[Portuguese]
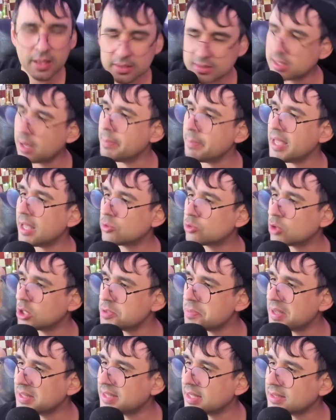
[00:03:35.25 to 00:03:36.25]
Dama em
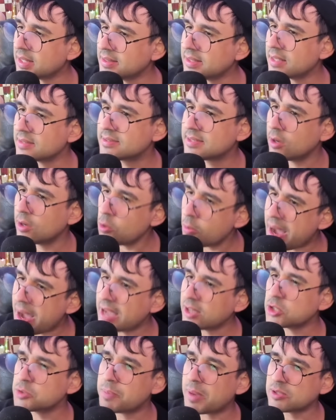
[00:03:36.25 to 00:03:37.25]
E2 mantendo a atenção. O
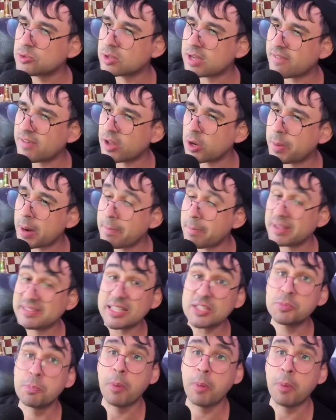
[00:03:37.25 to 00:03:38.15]
Magnus passa o cavalo para B6.